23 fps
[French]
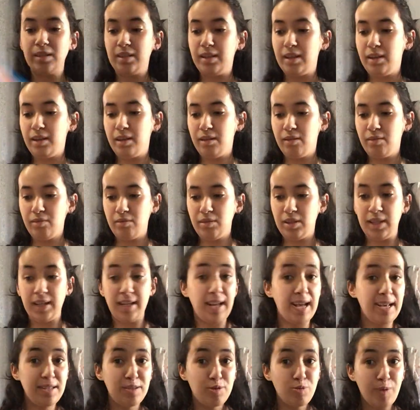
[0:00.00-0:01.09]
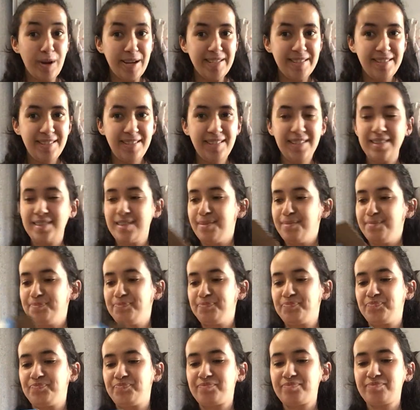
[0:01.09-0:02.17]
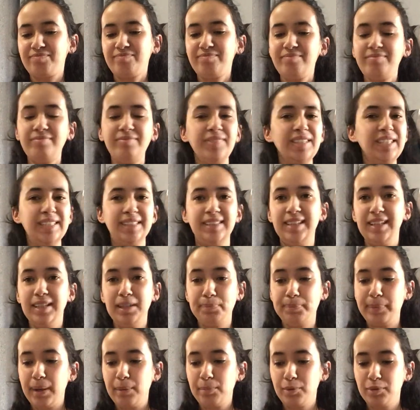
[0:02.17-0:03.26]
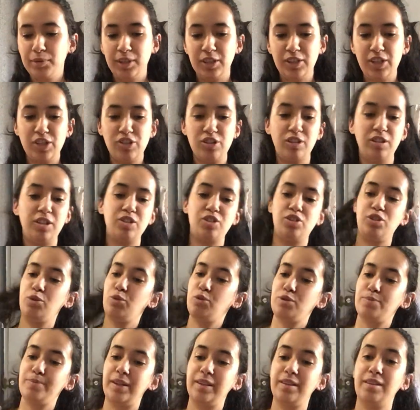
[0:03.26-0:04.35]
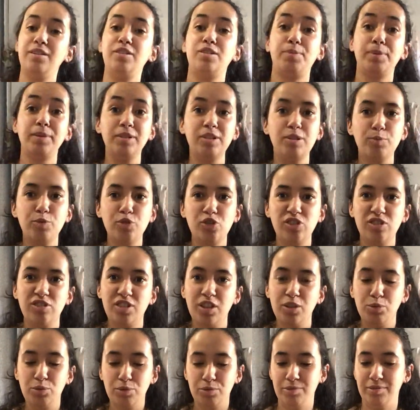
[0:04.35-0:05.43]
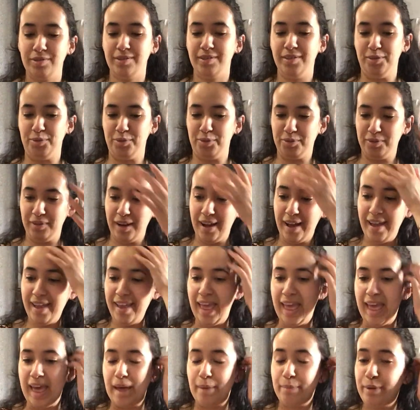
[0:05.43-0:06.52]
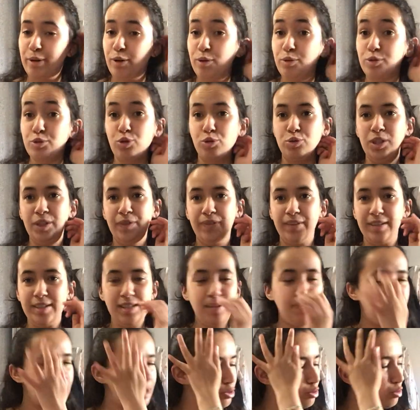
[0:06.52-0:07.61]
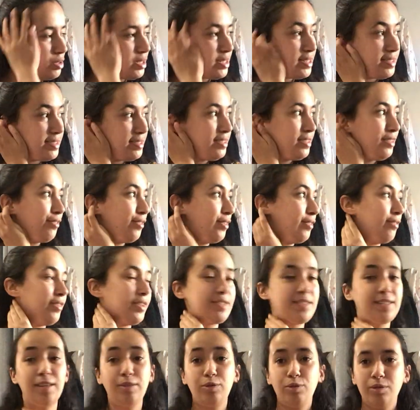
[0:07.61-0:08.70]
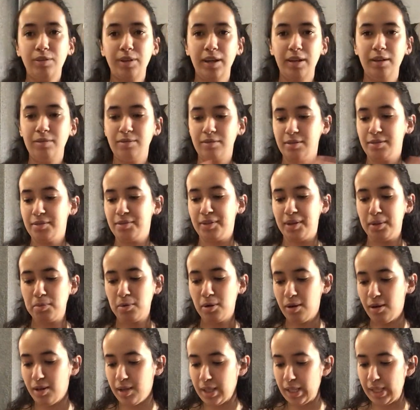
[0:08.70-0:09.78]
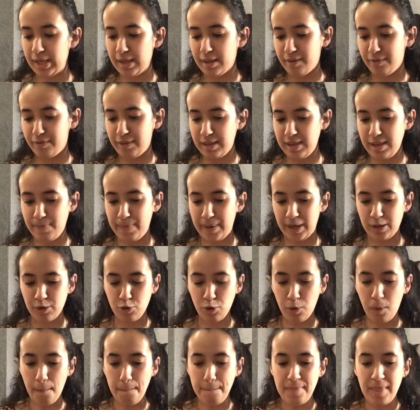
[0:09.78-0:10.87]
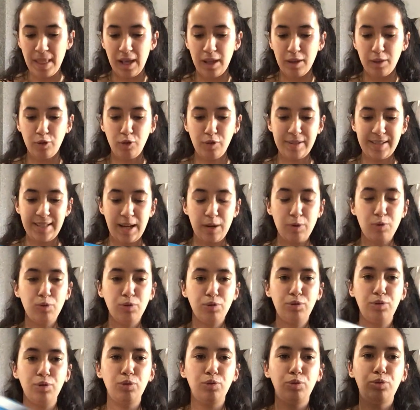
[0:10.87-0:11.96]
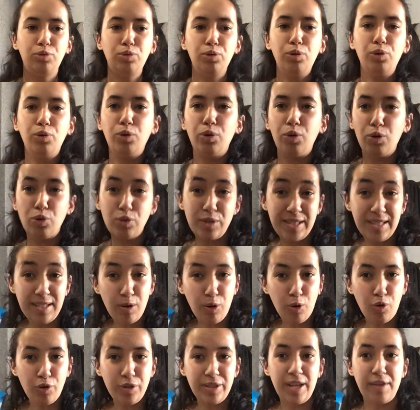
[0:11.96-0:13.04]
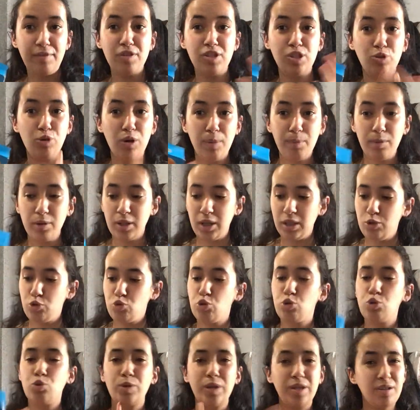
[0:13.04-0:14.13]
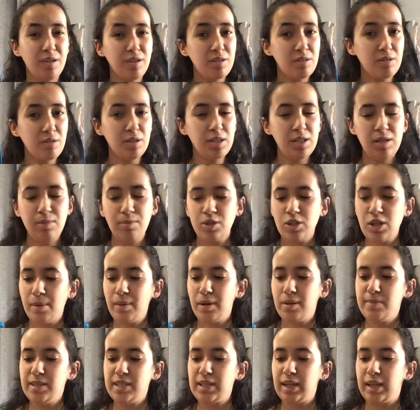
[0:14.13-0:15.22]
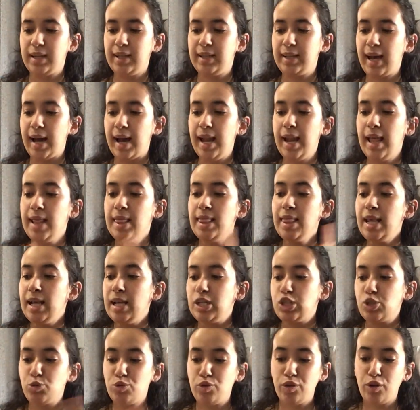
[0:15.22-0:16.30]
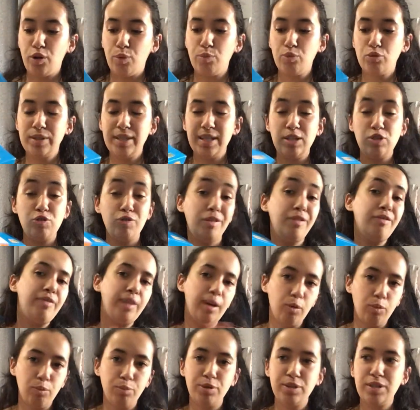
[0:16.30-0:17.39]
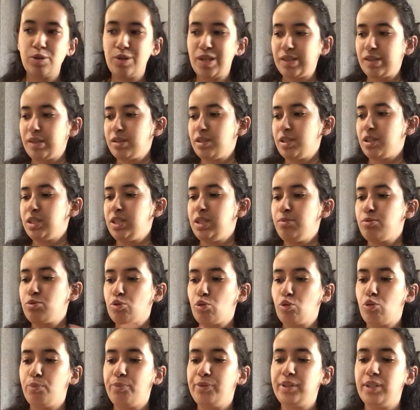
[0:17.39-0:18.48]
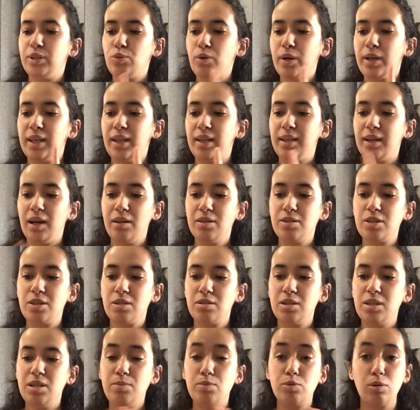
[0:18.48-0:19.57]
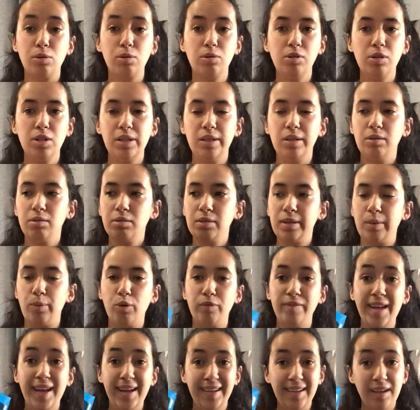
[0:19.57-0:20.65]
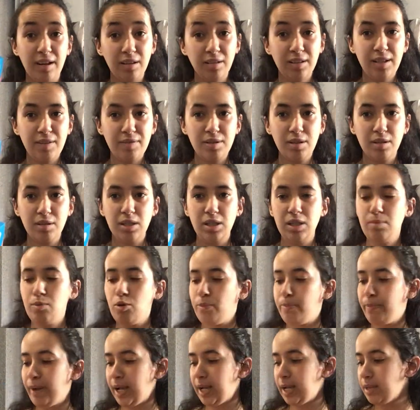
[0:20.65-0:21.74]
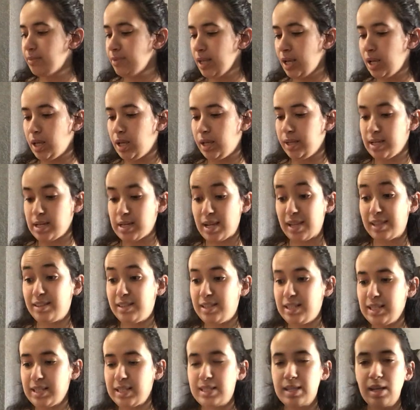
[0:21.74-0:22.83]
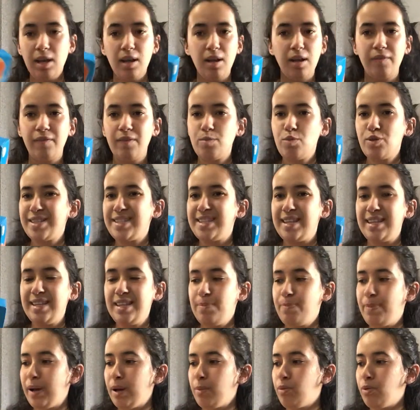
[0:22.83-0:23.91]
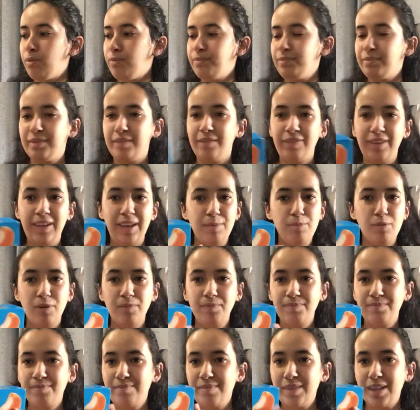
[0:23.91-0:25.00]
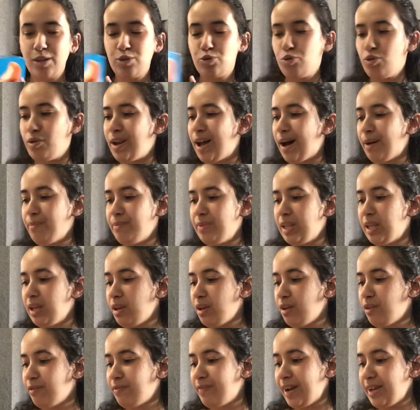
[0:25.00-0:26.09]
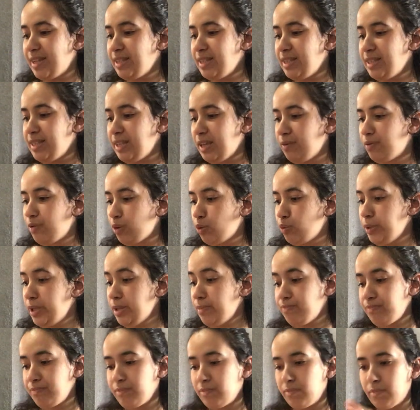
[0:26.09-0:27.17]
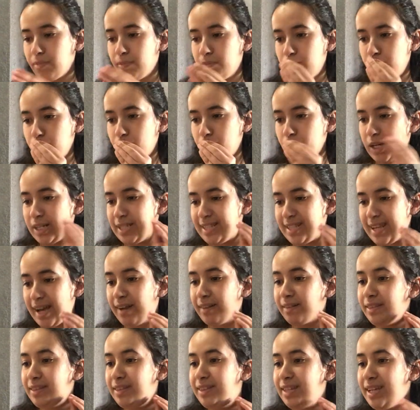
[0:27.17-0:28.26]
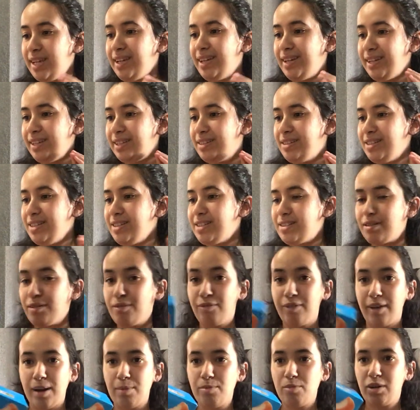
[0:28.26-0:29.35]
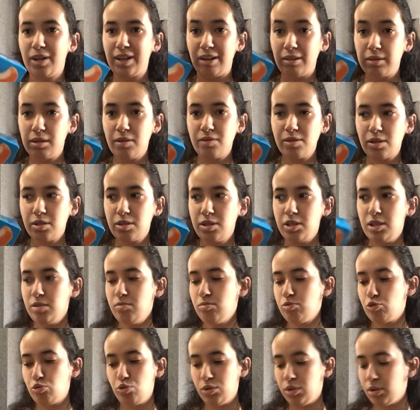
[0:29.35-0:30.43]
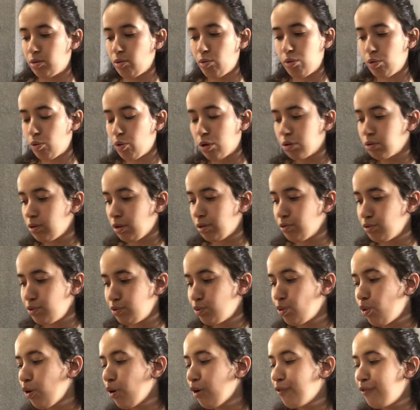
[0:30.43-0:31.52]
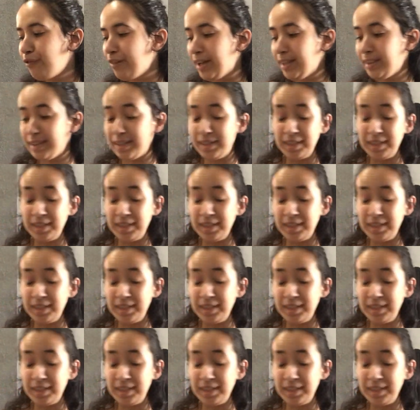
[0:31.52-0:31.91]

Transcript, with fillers: des, des glaces oasis c'est hyper bon. Déjà, j'en ai acheté que ce matin j'ai mangé déjà deux. Hein, donc voilà. Mais aujourd'hui, il fait hyper chaud ici. Il fait 27 degrés. Donc vraiment, il fait hyper chaud. Donc ça coûte 2,09€. J'ai de la boîte réduction de 60 centimes. J'ai imprimé sur Igral. Je me suis remboursée. Je vais me faire rembourser 60 centimes sur Coupon Network et 40 centimes sur Coty. Donc ça me revient à 49 centimes le pack. Il y en a 10. Vraiment, c'est hyper bon. Vraiment, ceux-là. Vanille et fruits. Hmm, c'est un délice, vraiment 49 centimes, je suis trop contente, je suis trop refaite.